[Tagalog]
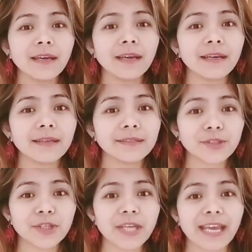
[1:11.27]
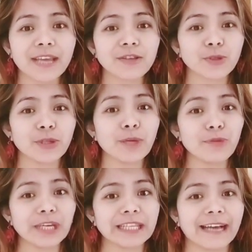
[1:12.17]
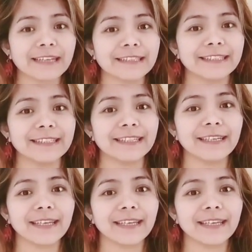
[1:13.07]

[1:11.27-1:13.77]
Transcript: And today, gusto ko lang pong itakal.